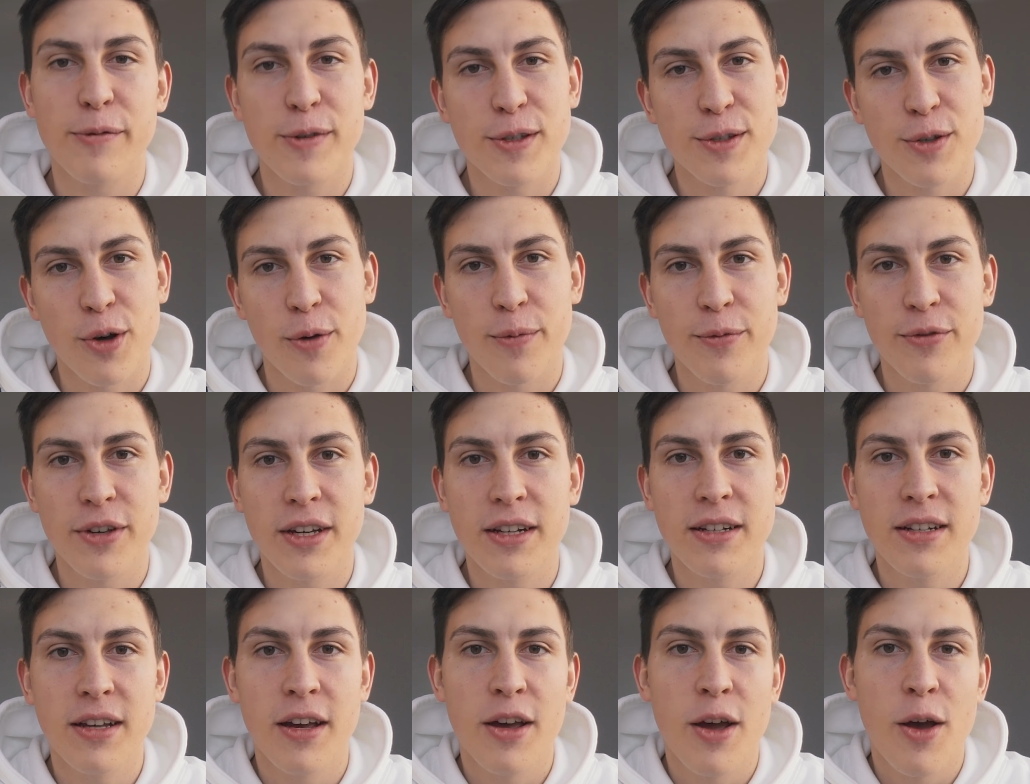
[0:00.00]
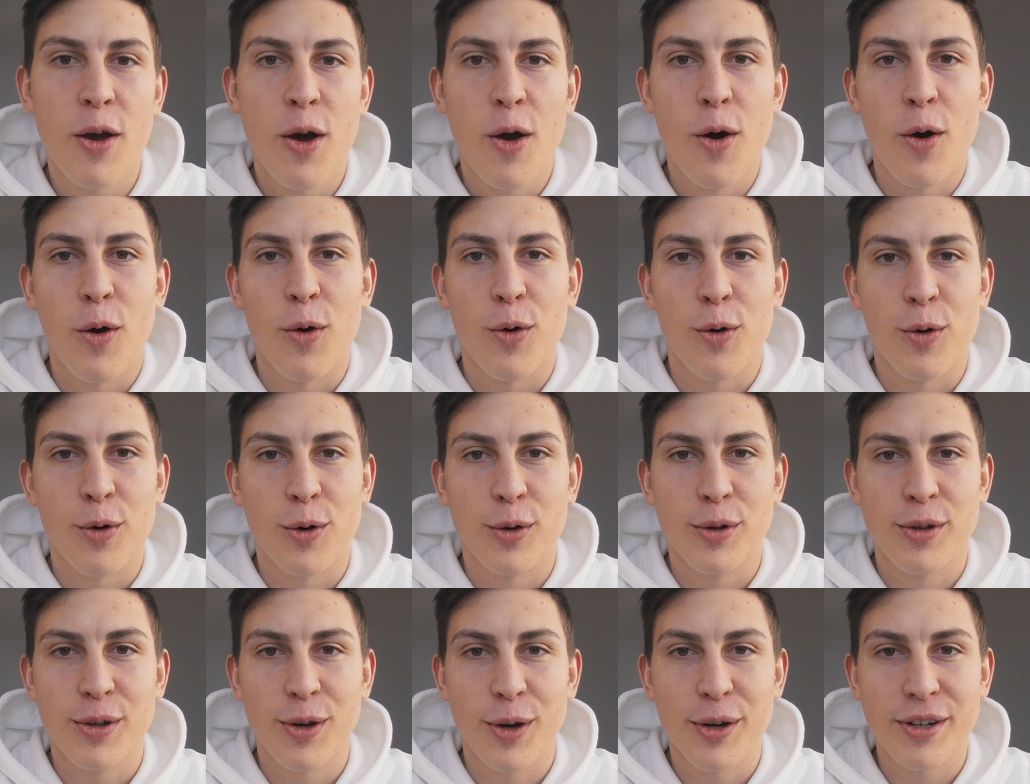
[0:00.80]
etwas kommen wird.
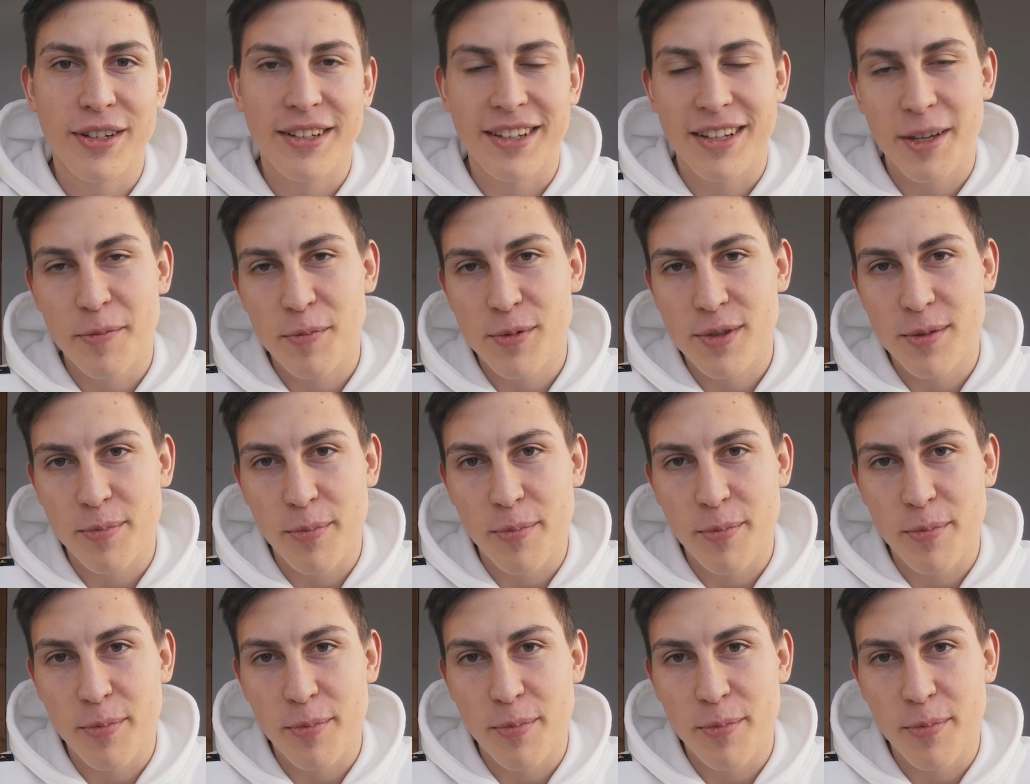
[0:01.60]
Und heute gibt